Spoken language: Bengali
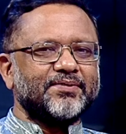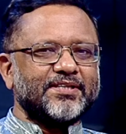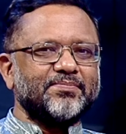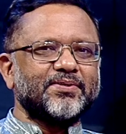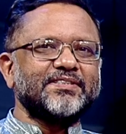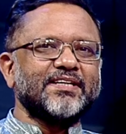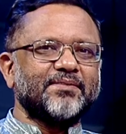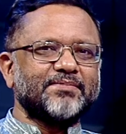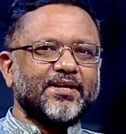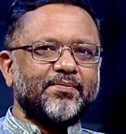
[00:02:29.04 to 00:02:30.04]
ওটাই
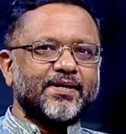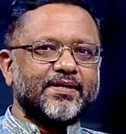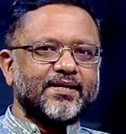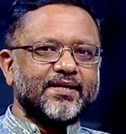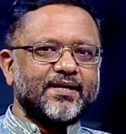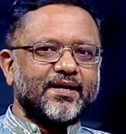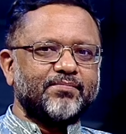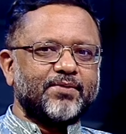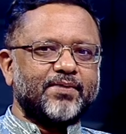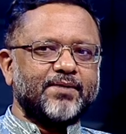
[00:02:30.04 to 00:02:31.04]
বলছিলাম যে আমার
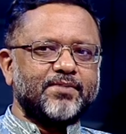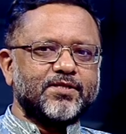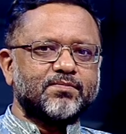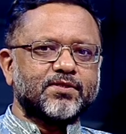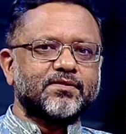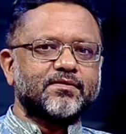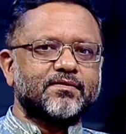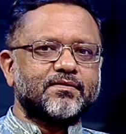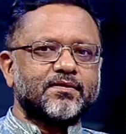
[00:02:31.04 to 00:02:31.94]
আমরা প্রায় ২০ বছর